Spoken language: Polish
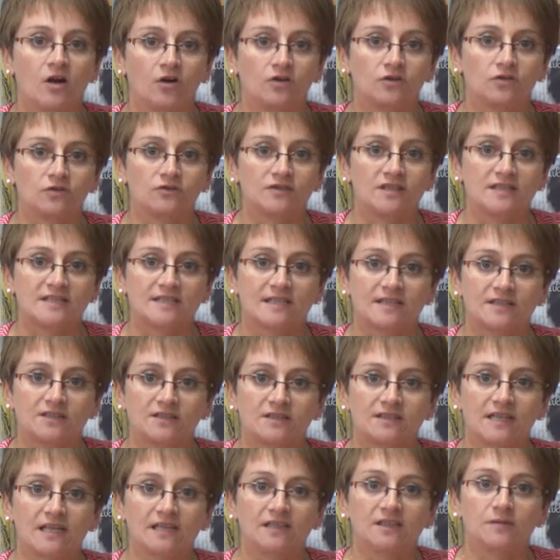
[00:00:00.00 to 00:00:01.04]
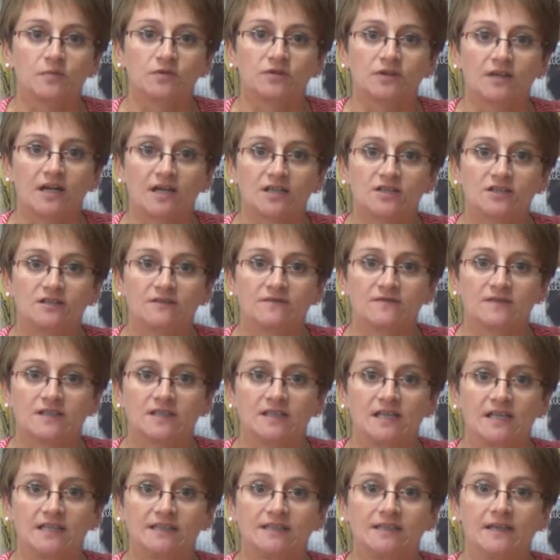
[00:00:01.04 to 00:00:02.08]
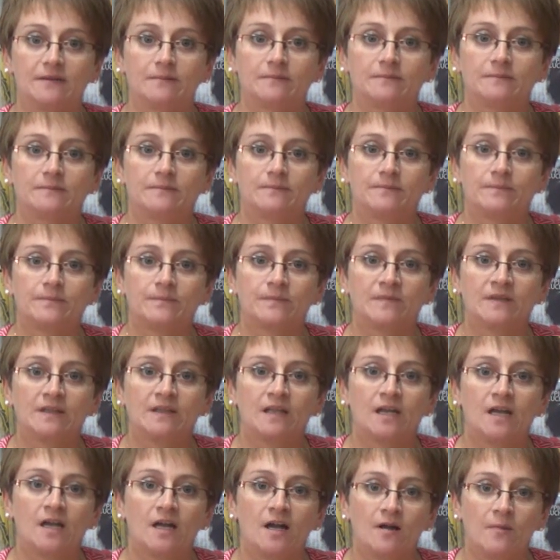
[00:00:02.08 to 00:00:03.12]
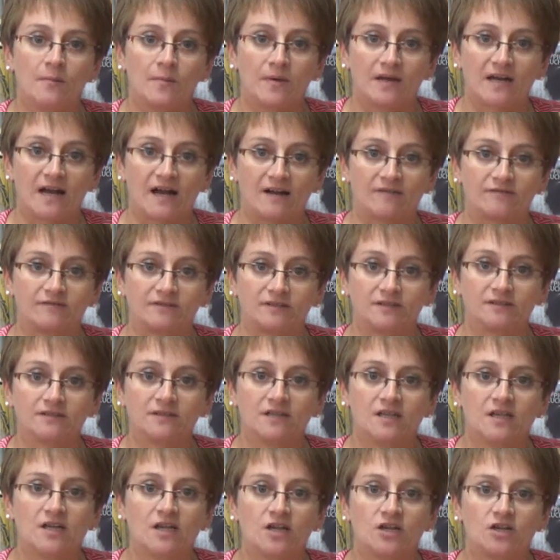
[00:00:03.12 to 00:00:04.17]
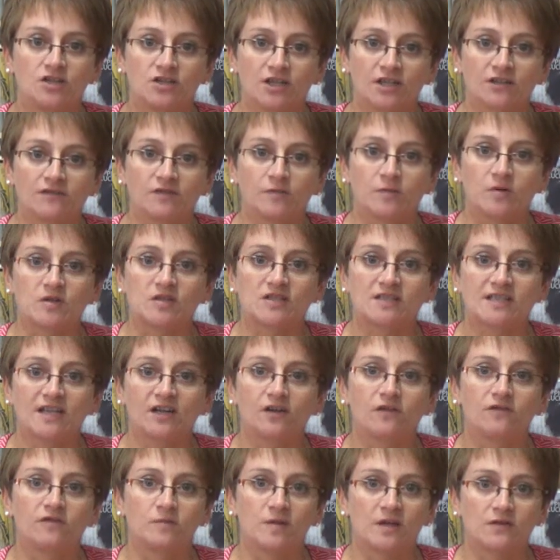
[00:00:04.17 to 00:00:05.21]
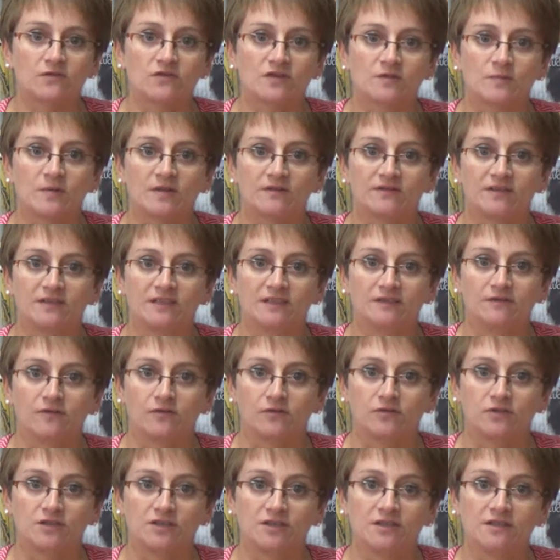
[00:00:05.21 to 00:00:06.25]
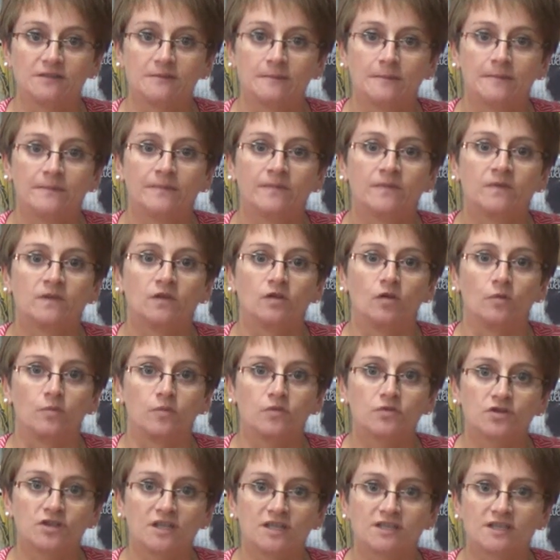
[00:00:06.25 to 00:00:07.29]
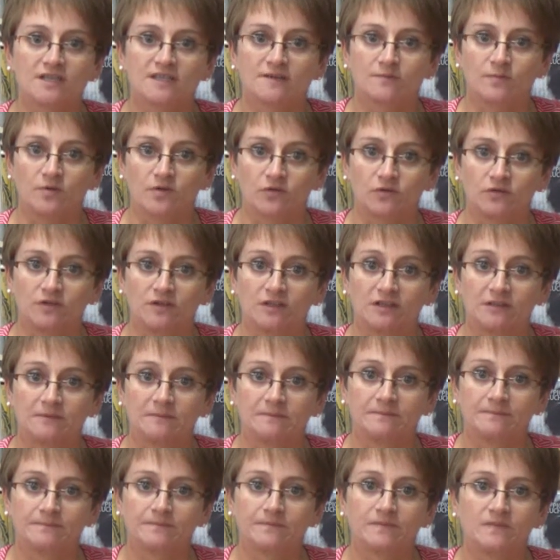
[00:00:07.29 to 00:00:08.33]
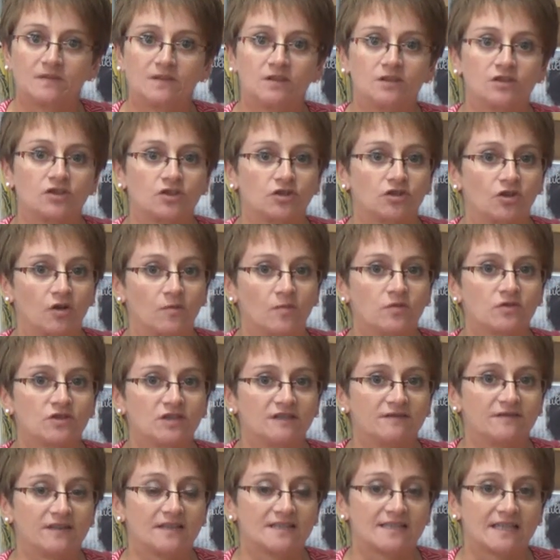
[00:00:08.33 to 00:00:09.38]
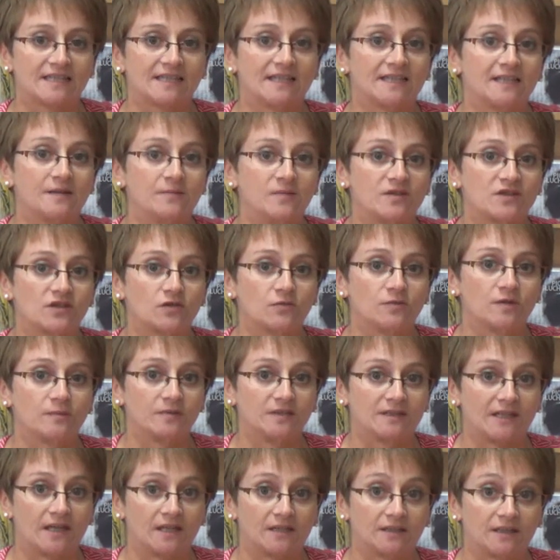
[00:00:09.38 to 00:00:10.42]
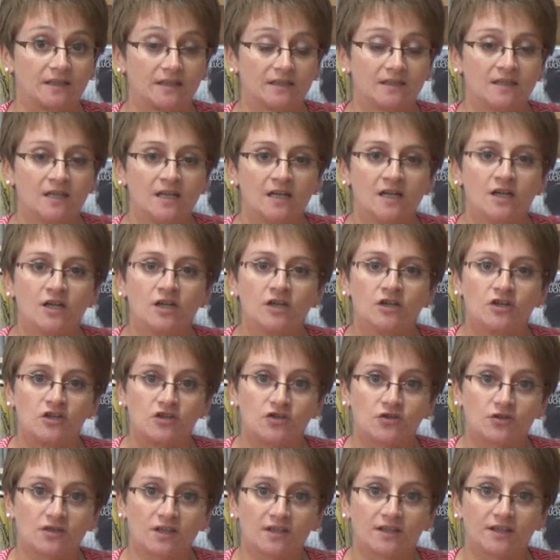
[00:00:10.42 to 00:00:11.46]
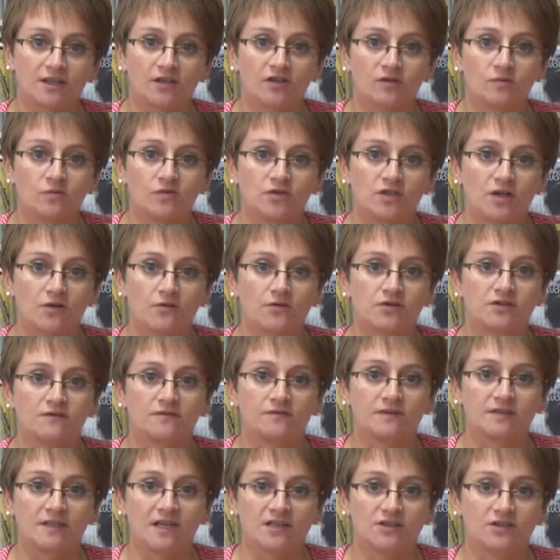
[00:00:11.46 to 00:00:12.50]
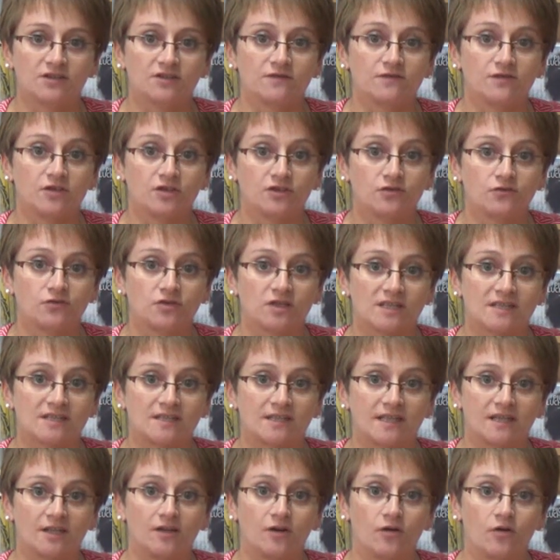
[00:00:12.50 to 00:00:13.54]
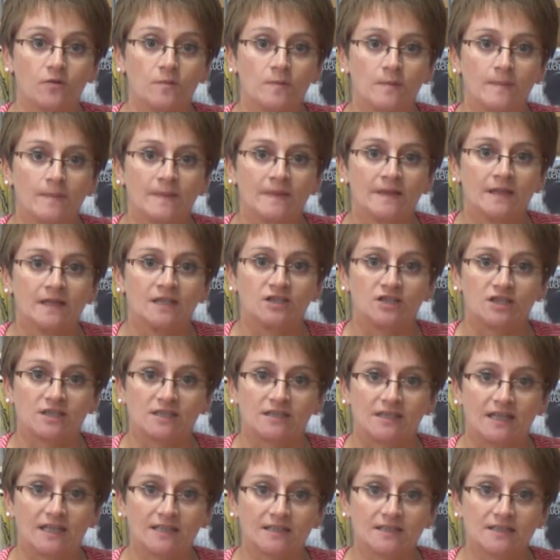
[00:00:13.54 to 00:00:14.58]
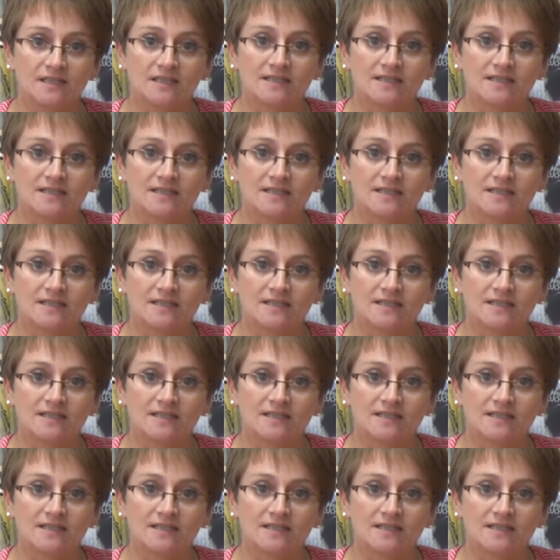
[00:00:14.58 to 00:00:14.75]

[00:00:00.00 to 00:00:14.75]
Oto nieskazitelny pod każdym względem, prawy, szeryf polskiego wymiaru sprawiedliwości dopuszcza się zbrodni. Czy to możliwe? Zadajemy sobie pytanie. I co takiego musiało się wydarzyć w życiu Szackiego, że ten